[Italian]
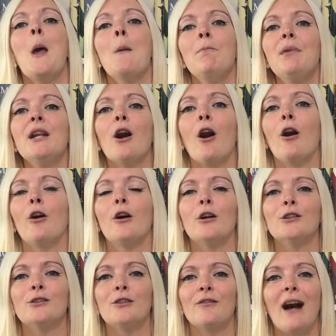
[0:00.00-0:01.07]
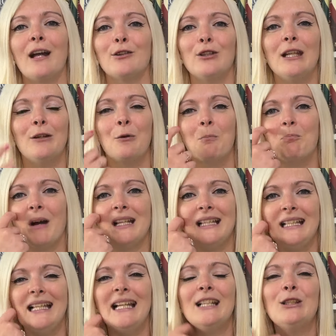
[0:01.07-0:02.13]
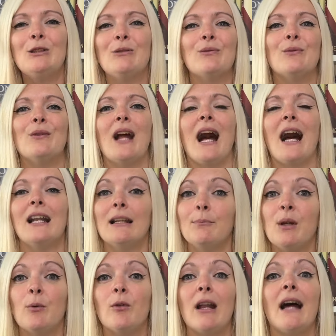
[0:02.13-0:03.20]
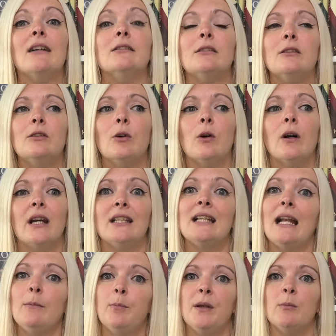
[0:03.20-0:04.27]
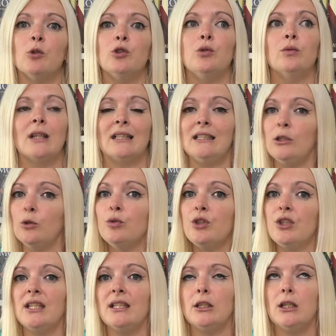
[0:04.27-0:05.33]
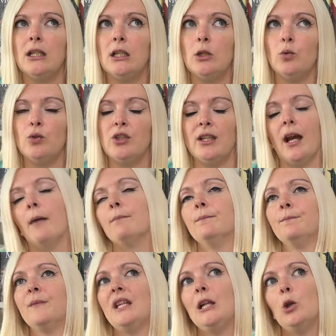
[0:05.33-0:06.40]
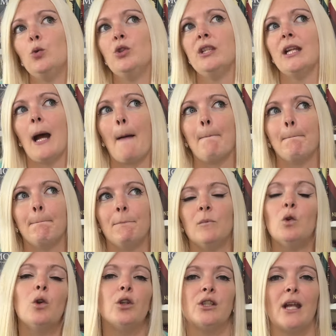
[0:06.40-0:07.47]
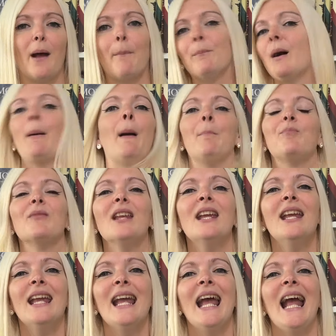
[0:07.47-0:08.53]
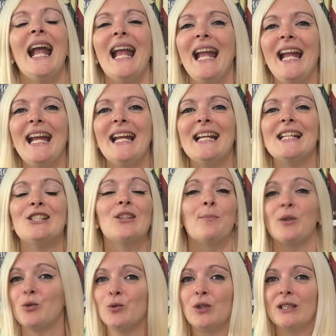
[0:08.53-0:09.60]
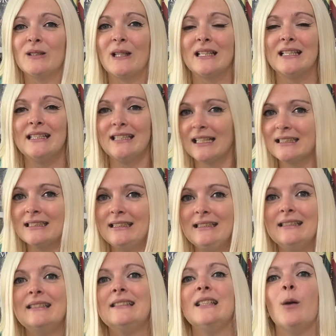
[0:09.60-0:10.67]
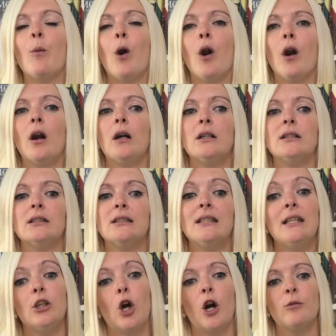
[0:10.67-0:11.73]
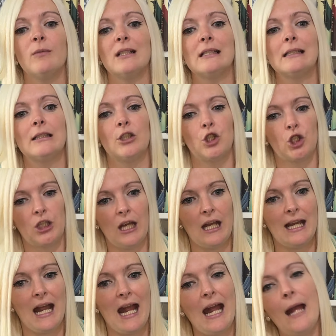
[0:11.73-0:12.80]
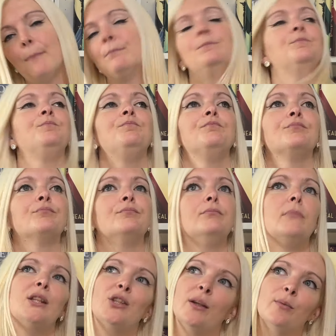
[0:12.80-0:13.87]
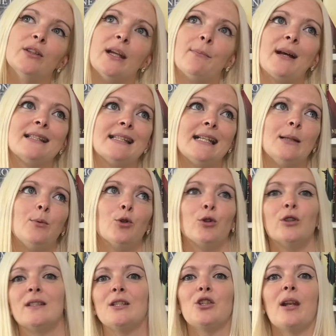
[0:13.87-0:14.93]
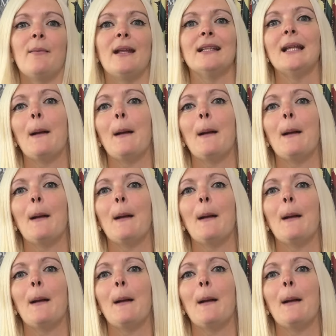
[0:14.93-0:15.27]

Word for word: però ho trovato dei compagni di lettura, l'abbiamo letto ed è il primo di una dilugi, dilugia, dilugia, zoologia, vabbè. E ci è piaciuto a tanti, tantissimo. Eh, di romance ce n'è, mm, ma ce ne potrebbe essere di più, sinceramente.